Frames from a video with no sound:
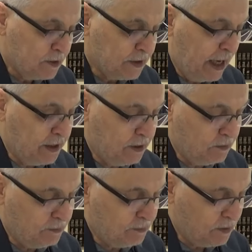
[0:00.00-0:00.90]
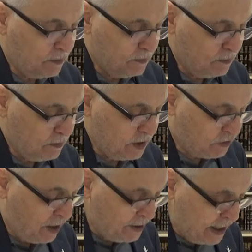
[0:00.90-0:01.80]
yani
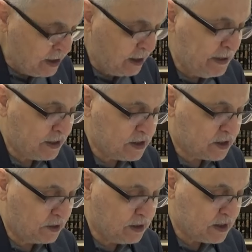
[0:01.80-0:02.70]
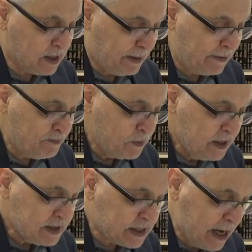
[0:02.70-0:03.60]
yatağına girmek istediği zaman
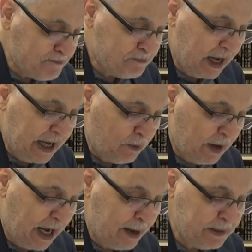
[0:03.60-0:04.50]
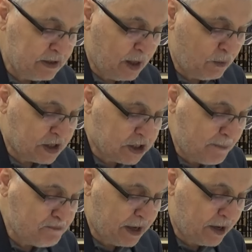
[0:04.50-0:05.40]
sebbeha ve hamide ve
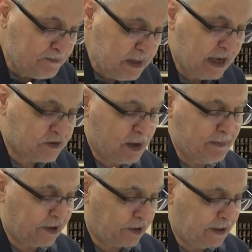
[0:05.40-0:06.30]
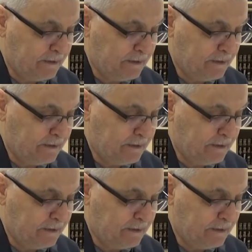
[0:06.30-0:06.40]
kebbera mi'ete merra.